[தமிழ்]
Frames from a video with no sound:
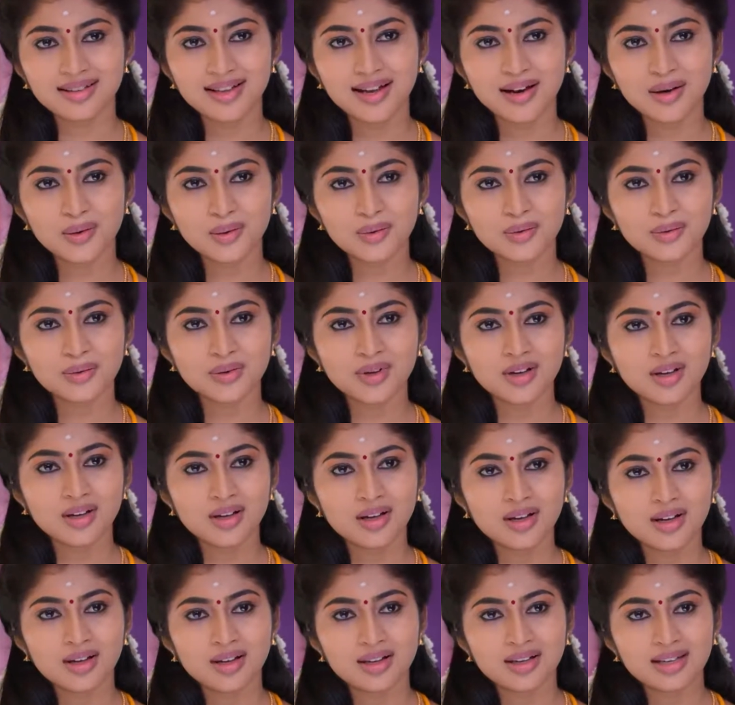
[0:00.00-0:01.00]
இருந்தாலும்
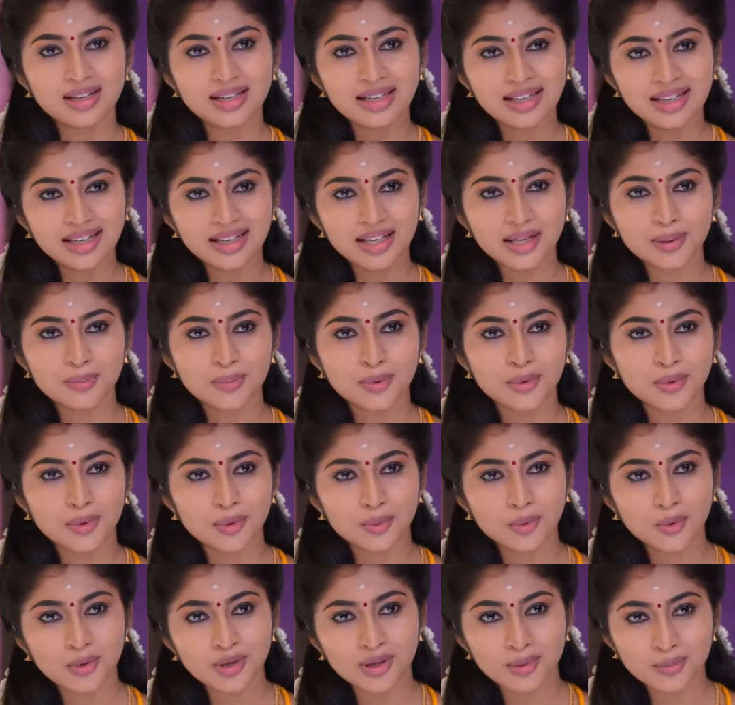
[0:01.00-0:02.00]
உங்களுக்கு பிடிச்ச
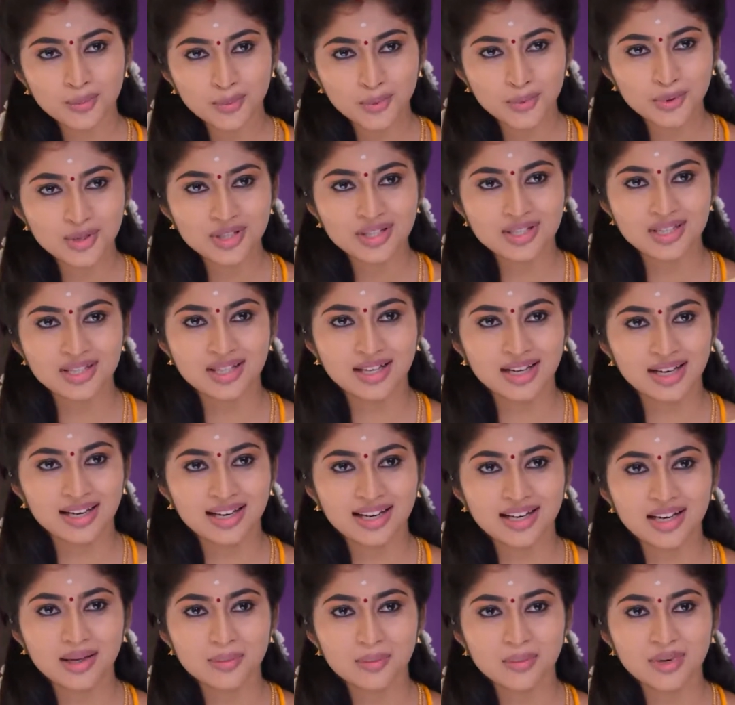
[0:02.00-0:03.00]
மாதிரி ஒரு பொண்ணை
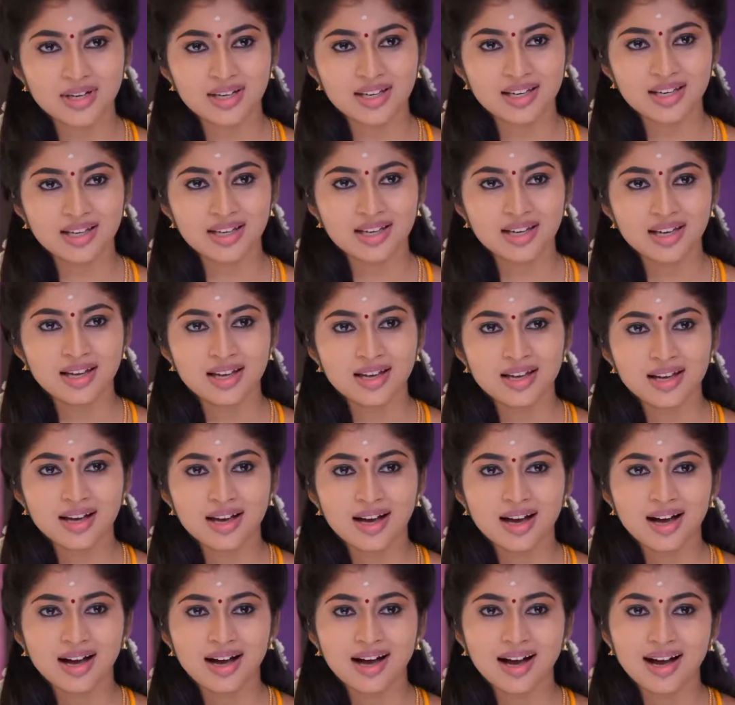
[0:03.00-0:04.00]
நீங்க கல்யாணம் பண்ணி
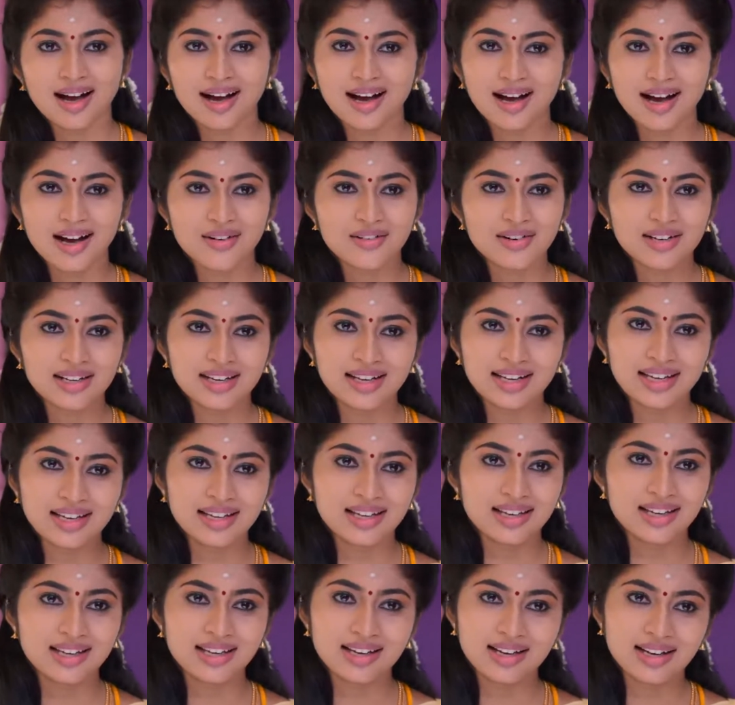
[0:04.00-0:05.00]
அவங்கள
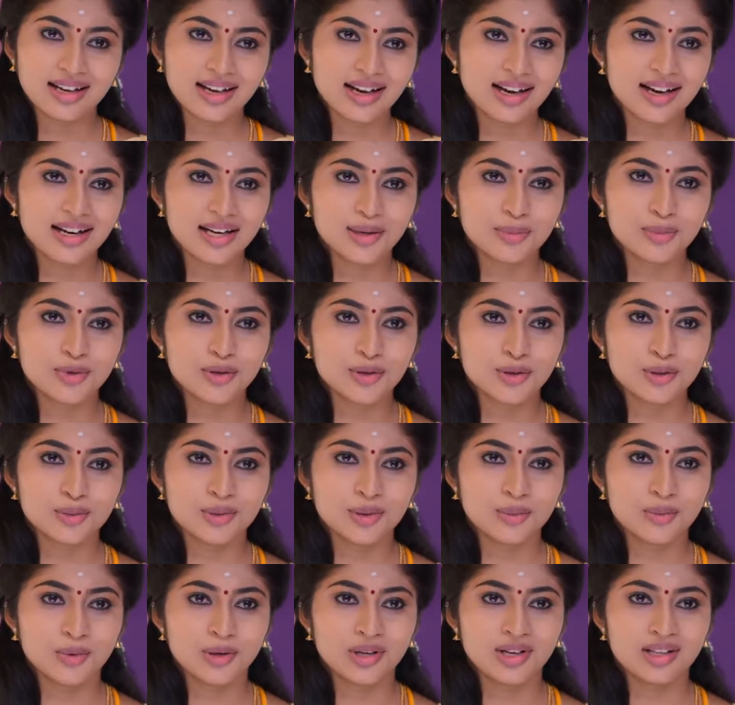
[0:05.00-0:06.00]
நீங்க ஹனிமூன்
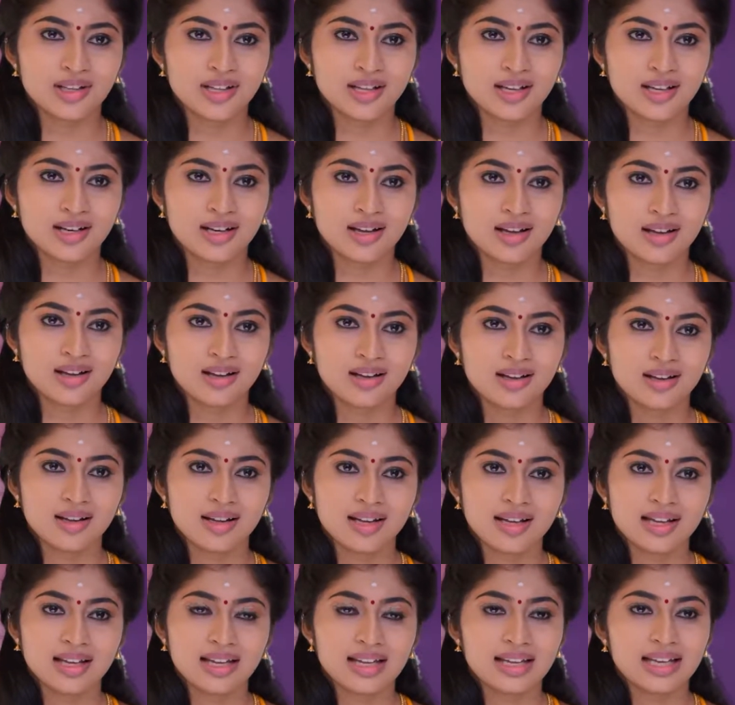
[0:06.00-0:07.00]
கூட்டிட்டு போயிருந்தா
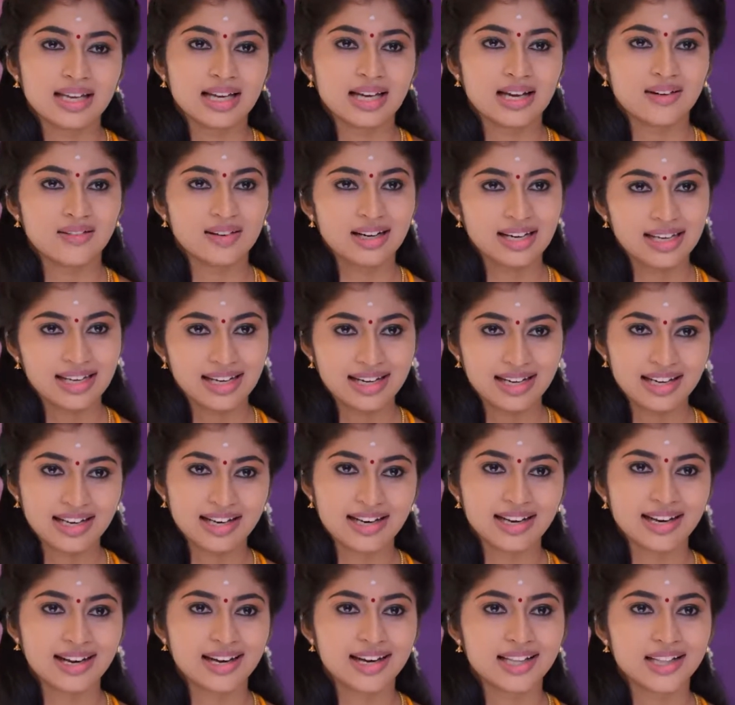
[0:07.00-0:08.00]
நீங்க அவங்கள என்னென்ன
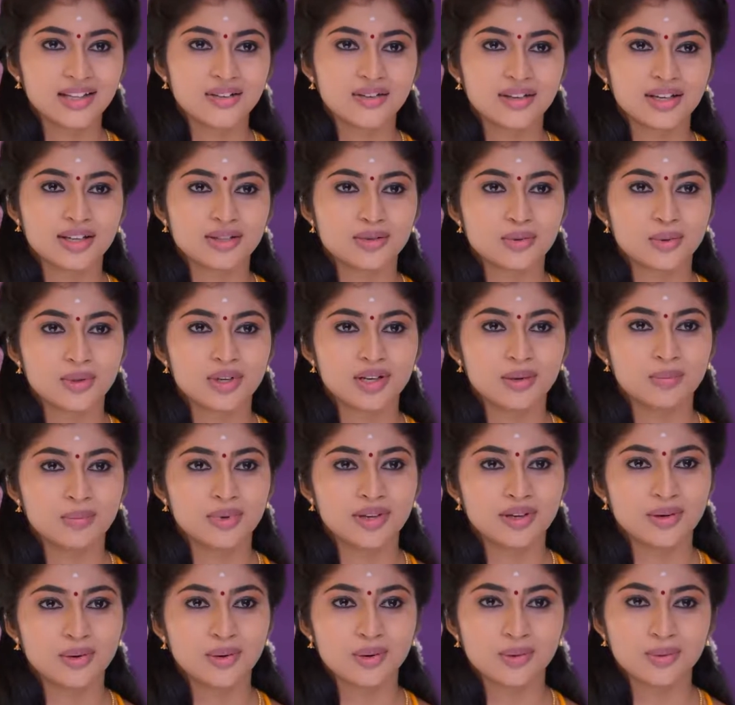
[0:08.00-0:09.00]
எடுத்து வைக்க
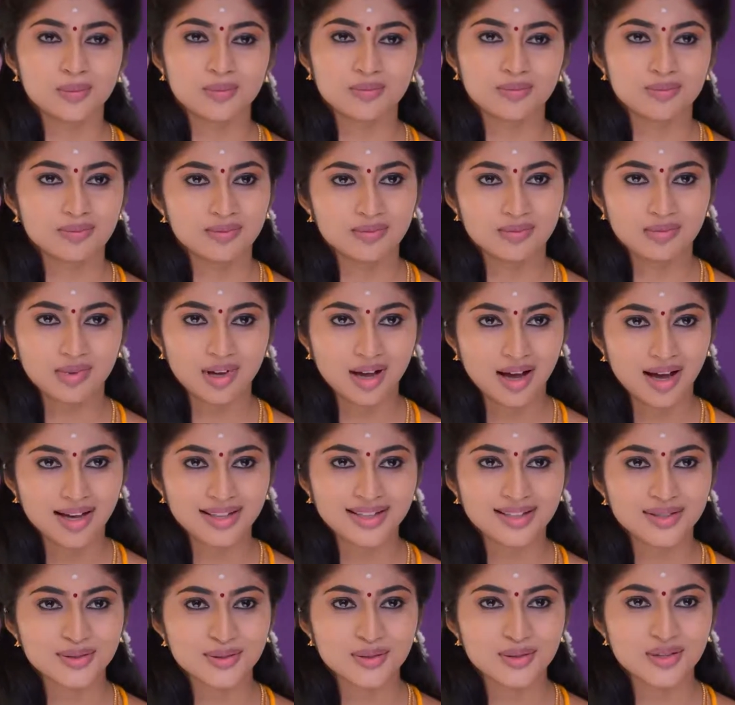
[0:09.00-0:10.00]
சொல்லிருப்பீங்களோ அத
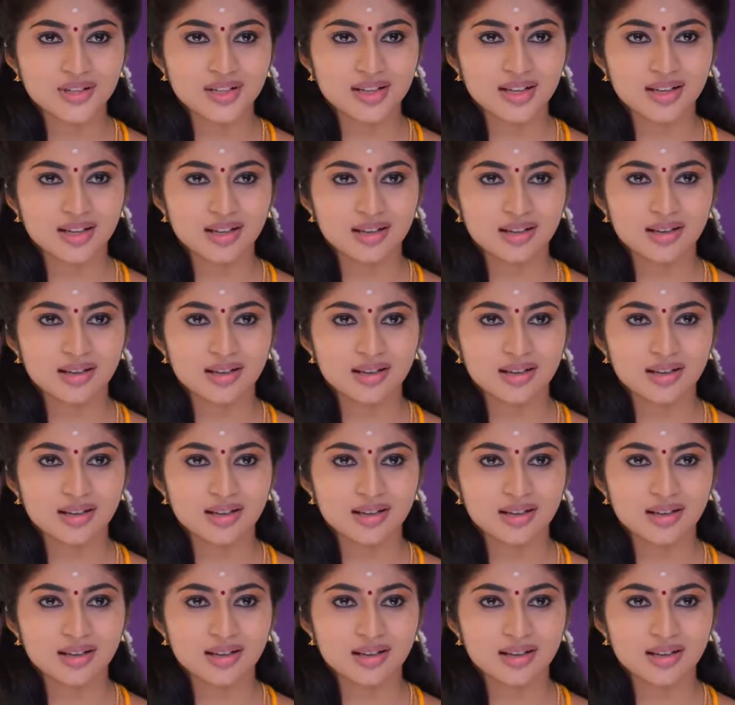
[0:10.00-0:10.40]
சொல்லுங்க